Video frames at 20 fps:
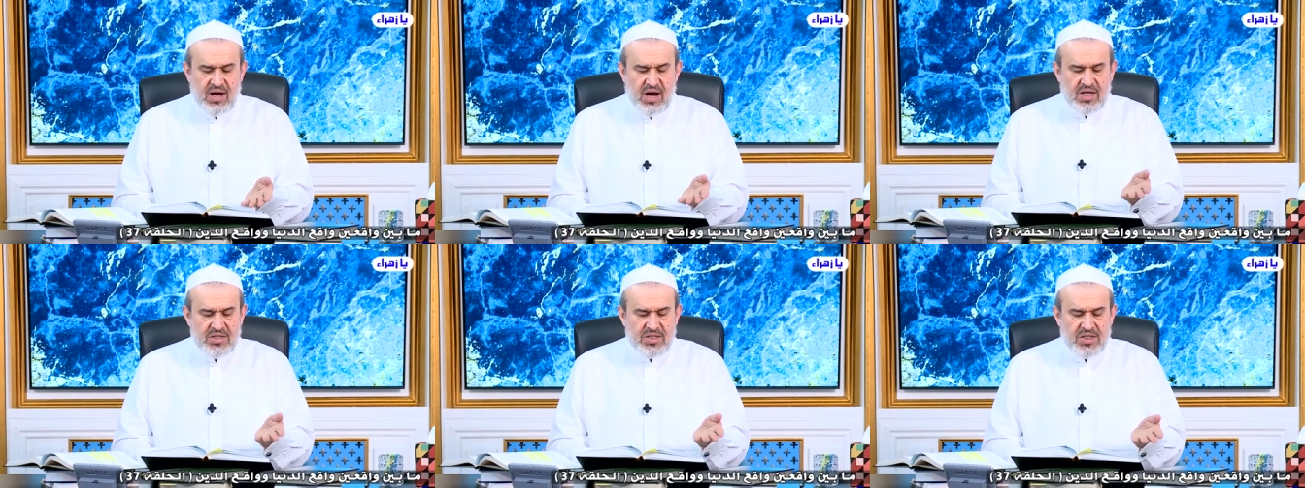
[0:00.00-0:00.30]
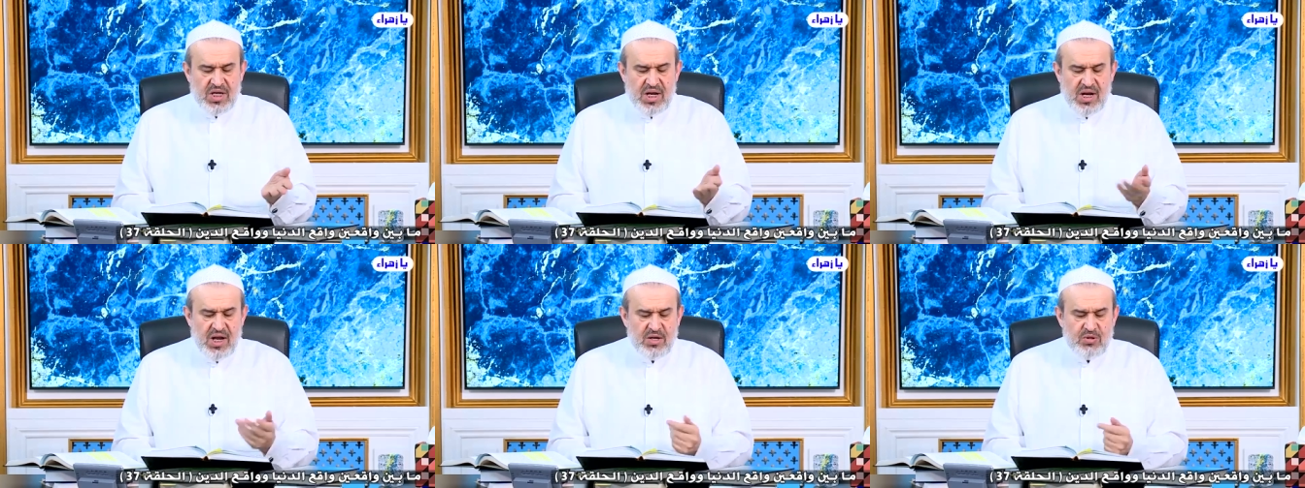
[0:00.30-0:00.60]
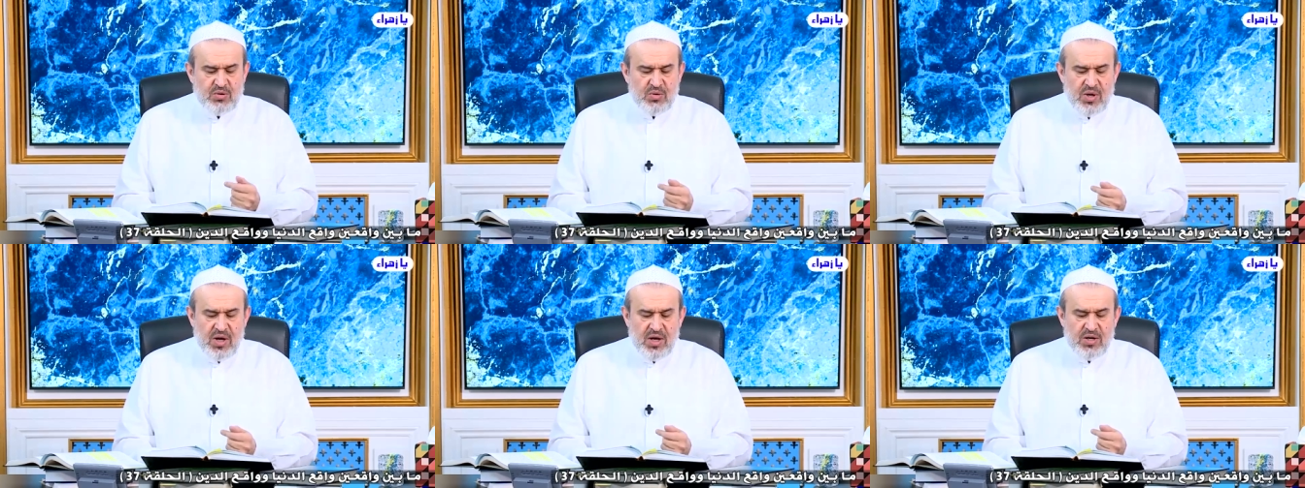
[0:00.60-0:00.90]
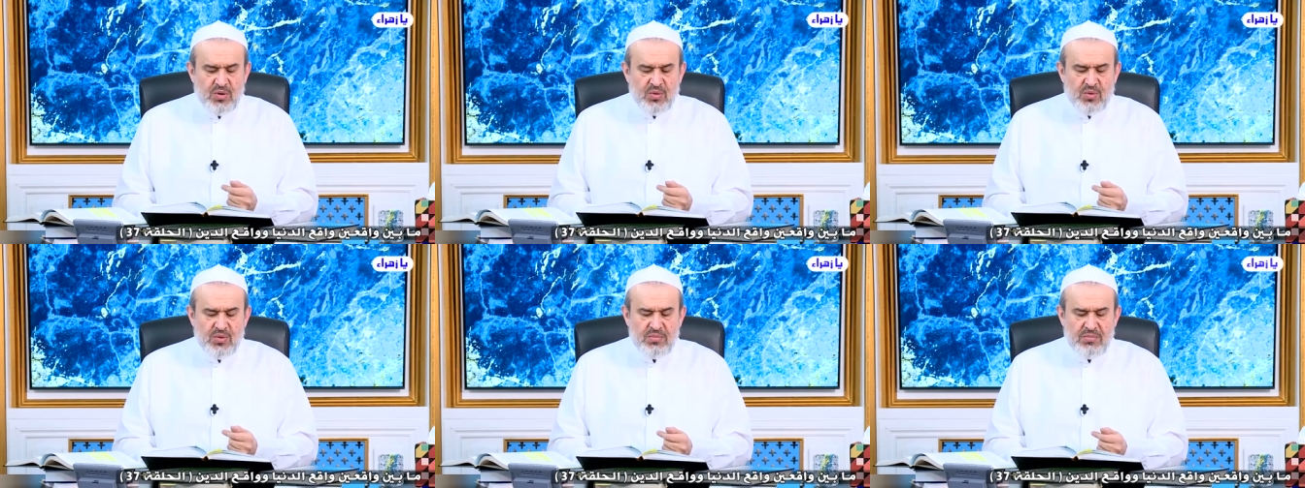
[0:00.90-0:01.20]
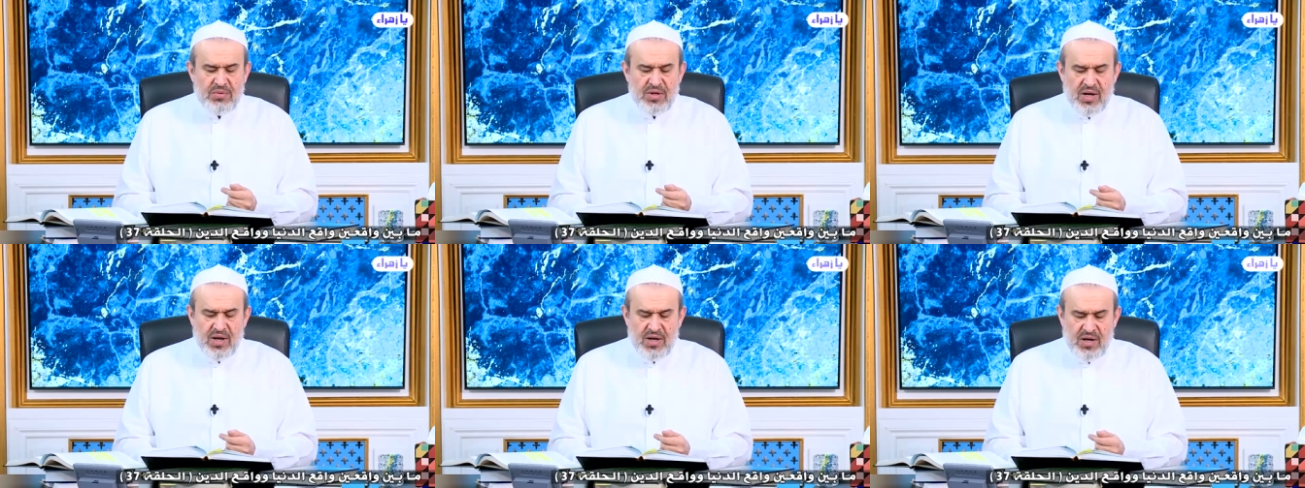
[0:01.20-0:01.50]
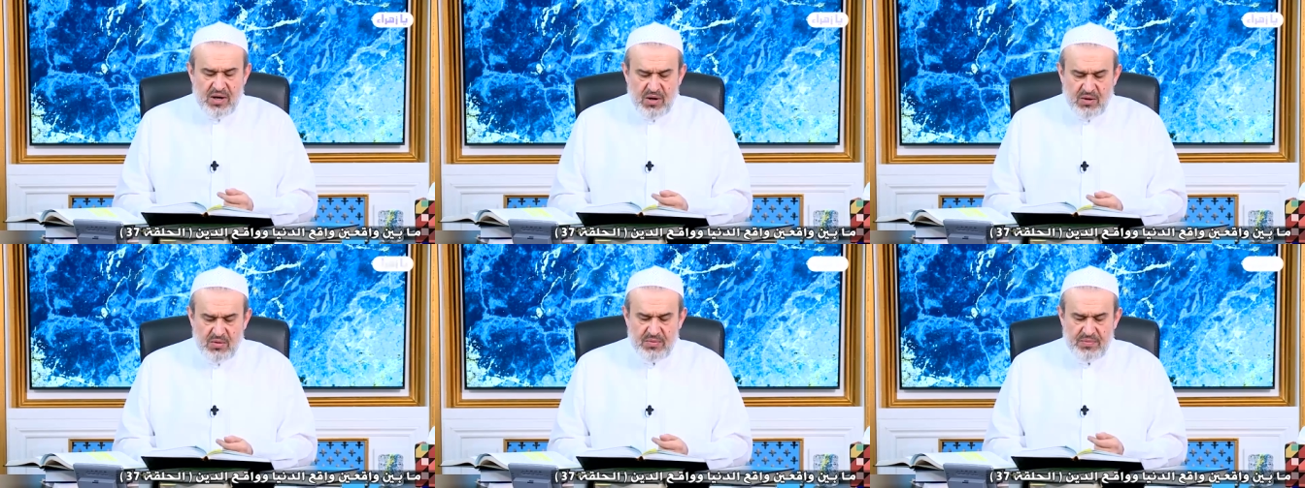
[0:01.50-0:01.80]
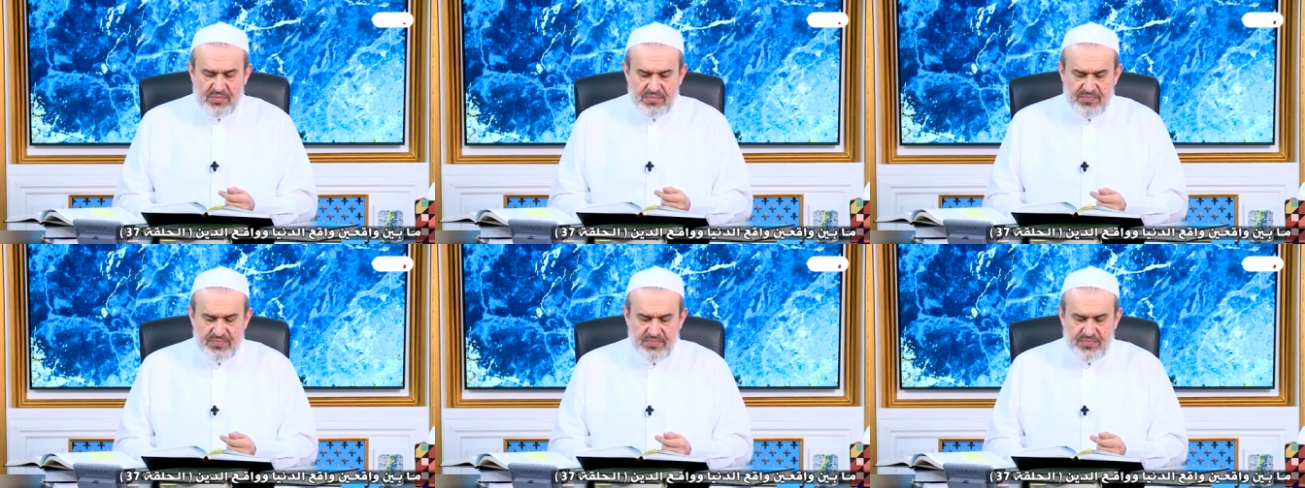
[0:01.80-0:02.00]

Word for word: الصلاة خير من النوم